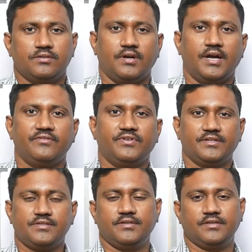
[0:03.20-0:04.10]
సో హాయ్
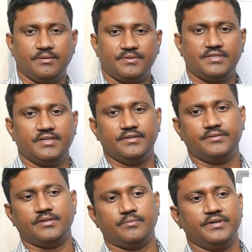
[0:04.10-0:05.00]
ఫ్రెండ్స్ నమస్తే
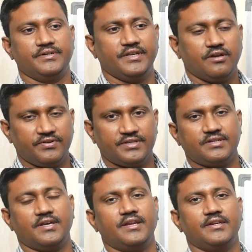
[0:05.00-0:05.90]
నా పేరు టీఆర్విఎస్
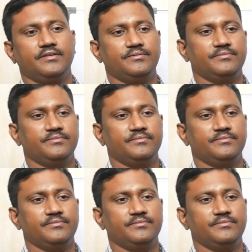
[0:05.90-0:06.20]
నారాయణ